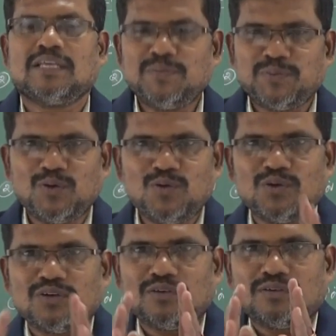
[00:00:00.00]
இப்போது
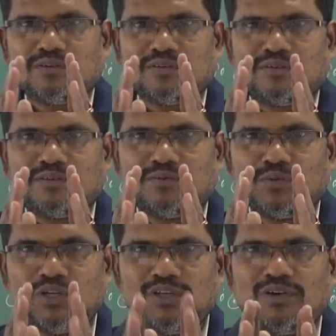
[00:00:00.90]

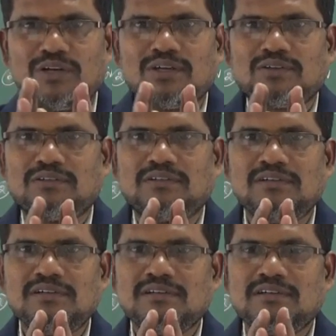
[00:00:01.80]
உயிரோடு
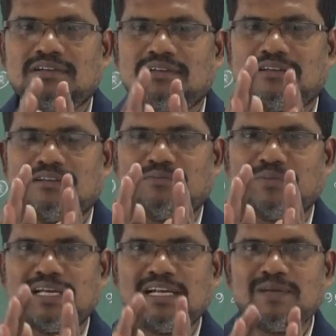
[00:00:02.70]
இருக்கோம்
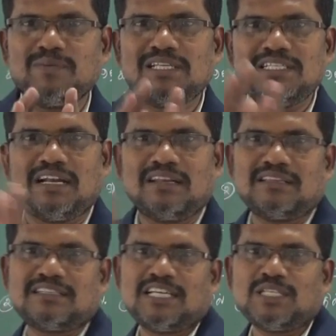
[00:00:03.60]
மரணம் அடைஞ்சு
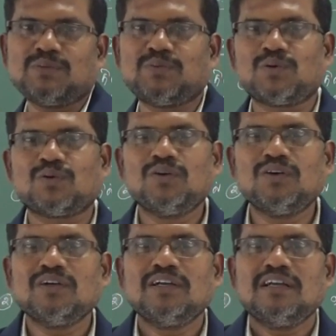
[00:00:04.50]
அடுத்த ஸ்டேஜுக்கு போகிறோம்
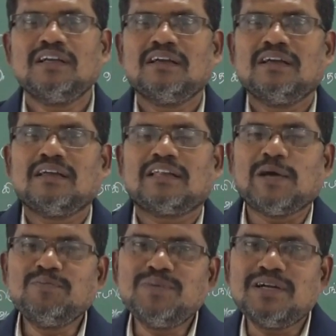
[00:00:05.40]

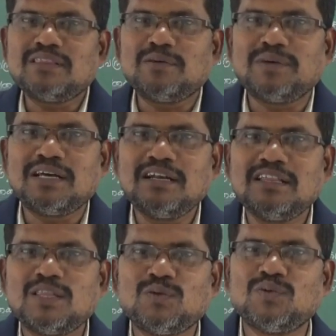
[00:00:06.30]
நம்ம அந்த
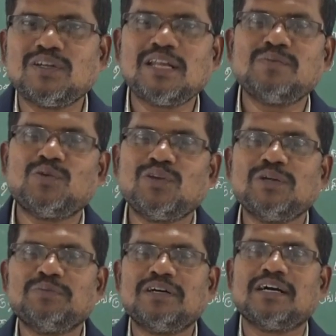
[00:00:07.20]
மரணத்தை உணர
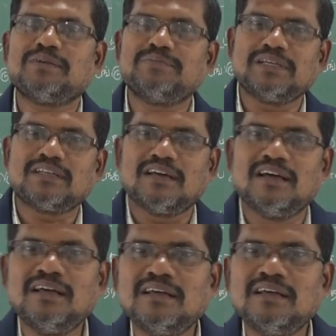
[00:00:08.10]
முடியுமா அப்படின்னா